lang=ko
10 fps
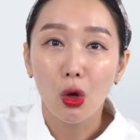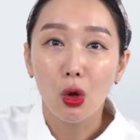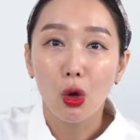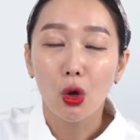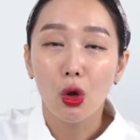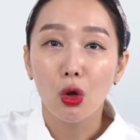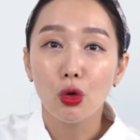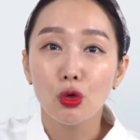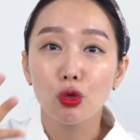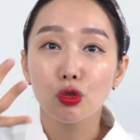
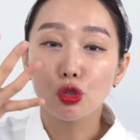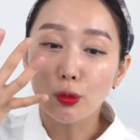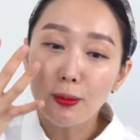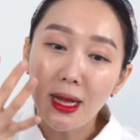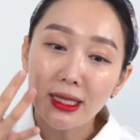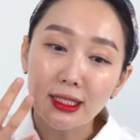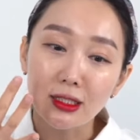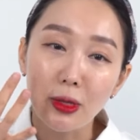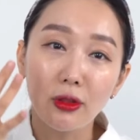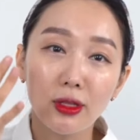아. 수분만
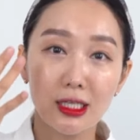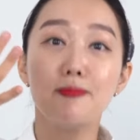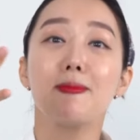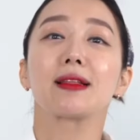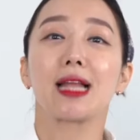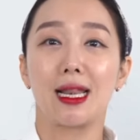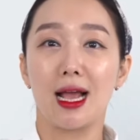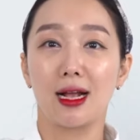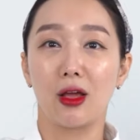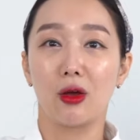있으면 금방
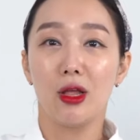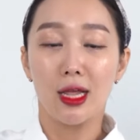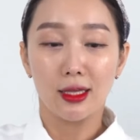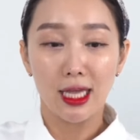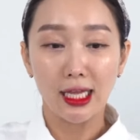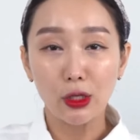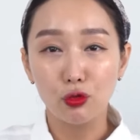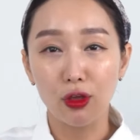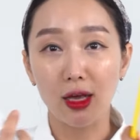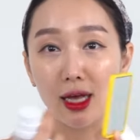날아가요.
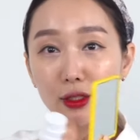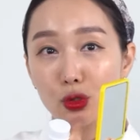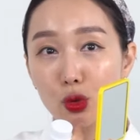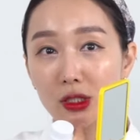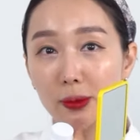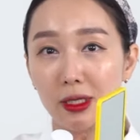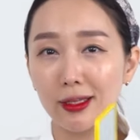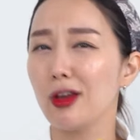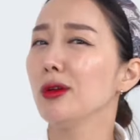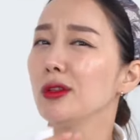얘네 두 개가 같이
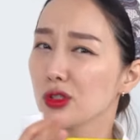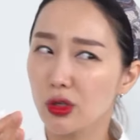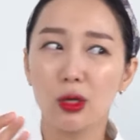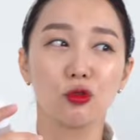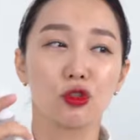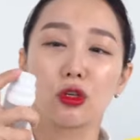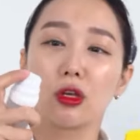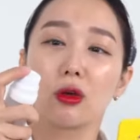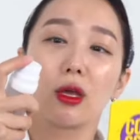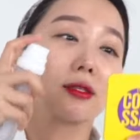손잡잖아요.
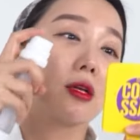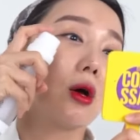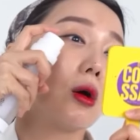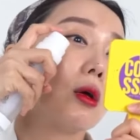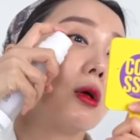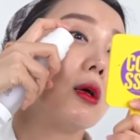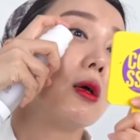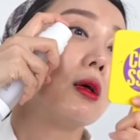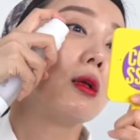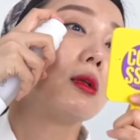천하무적이에요. 천하무적.
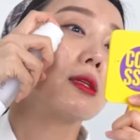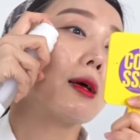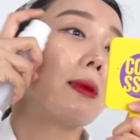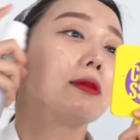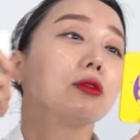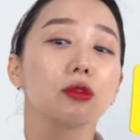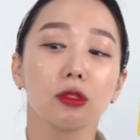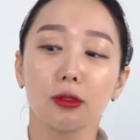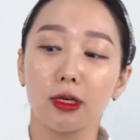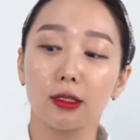자, 많이도
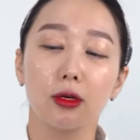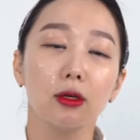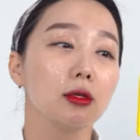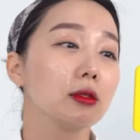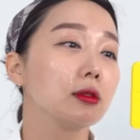쓰지 마세요.